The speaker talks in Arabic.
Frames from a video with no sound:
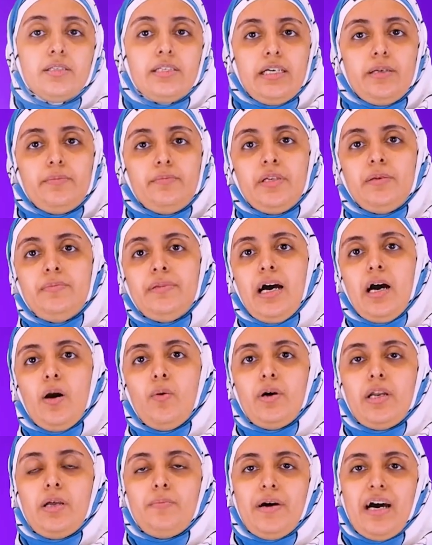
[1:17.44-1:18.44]
طيب نبدأ
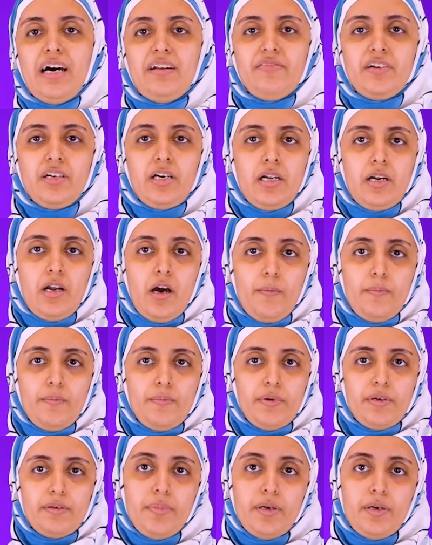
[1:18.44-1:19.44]
أولا بحرف الجر أب
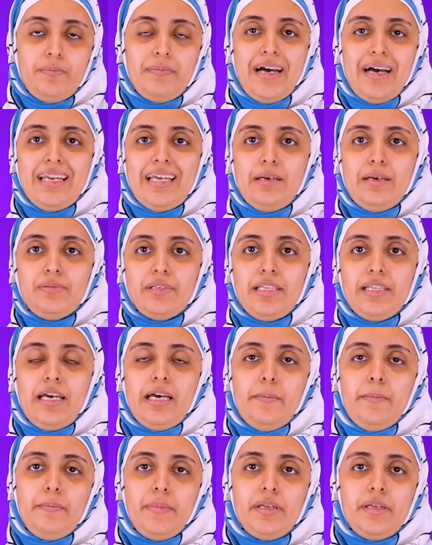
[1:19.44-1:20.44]
معناها
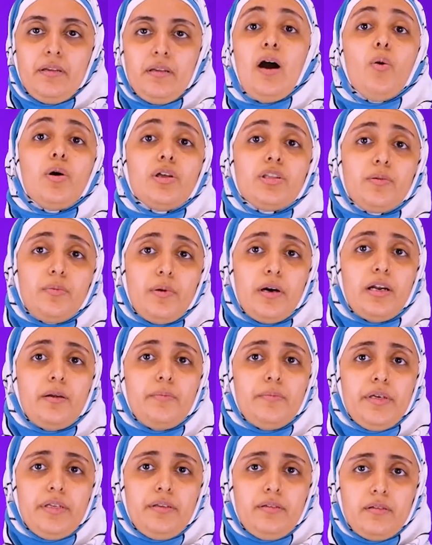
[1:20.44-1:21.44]
ابتداء من أو اعتبارا
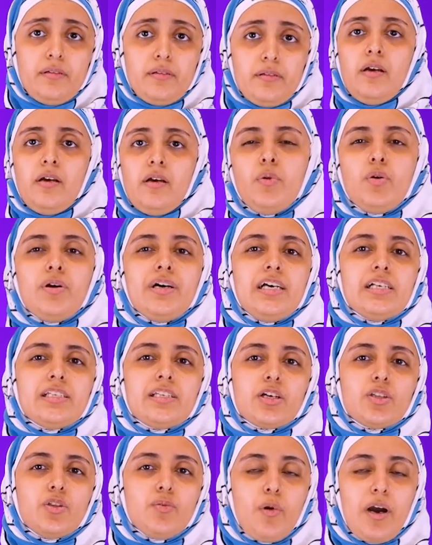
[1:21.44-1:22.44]
من ممكن
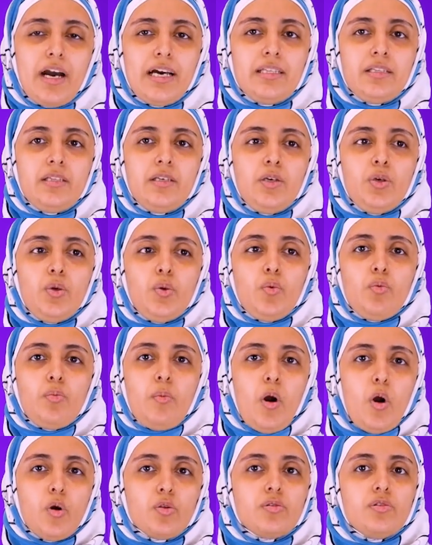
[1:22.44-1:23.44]
استخدمه عندي وما
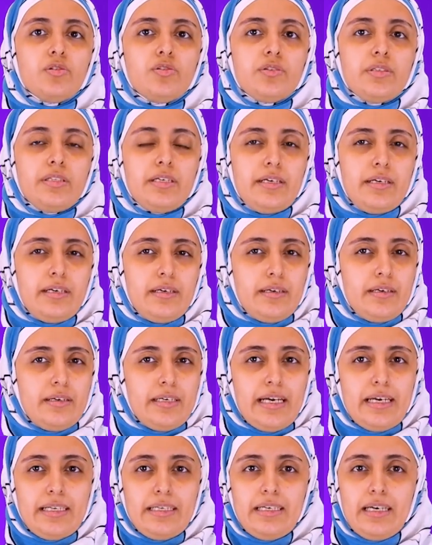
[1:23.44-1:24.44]
احطش آه،
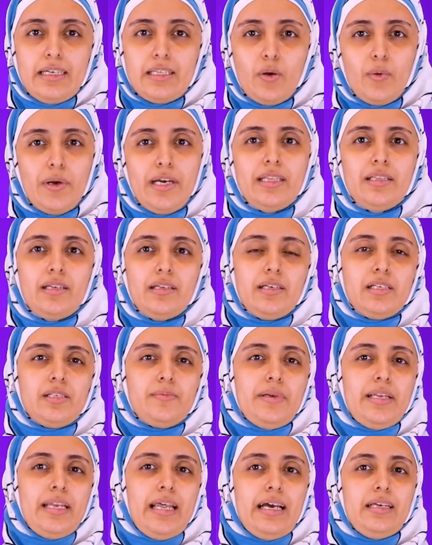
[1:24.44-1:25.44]
يعني ادوات
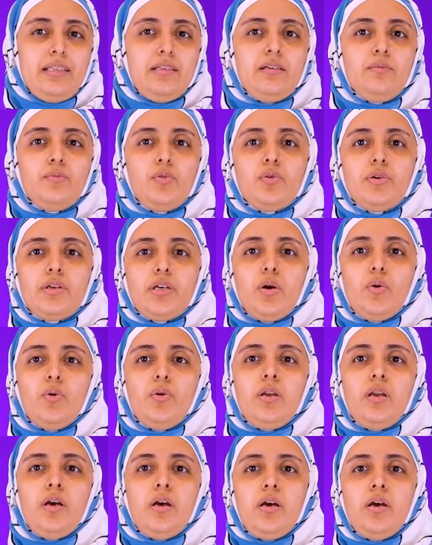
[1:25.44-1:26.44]
للاسم اللي عندي ممكن
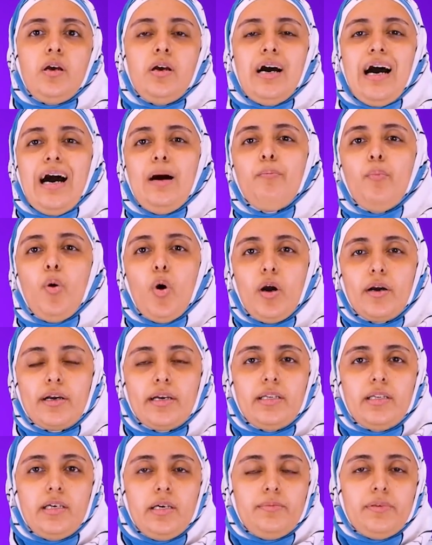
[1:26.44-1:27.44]
اقول اب
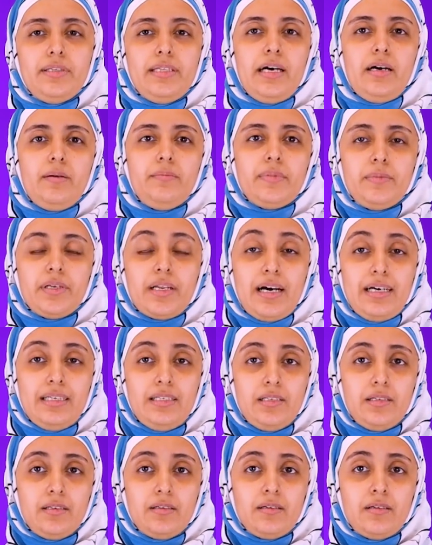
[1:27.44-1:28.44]
مواجن ابتداء من
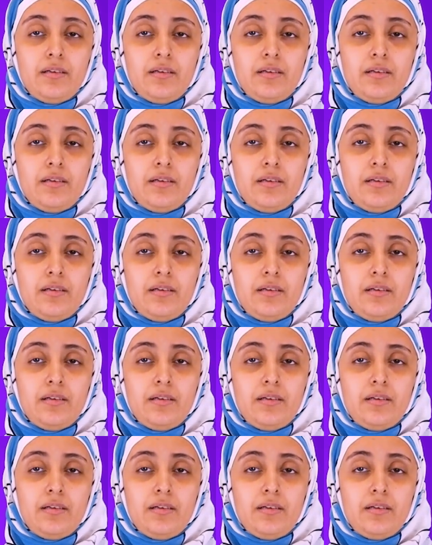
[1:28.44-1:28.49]
غد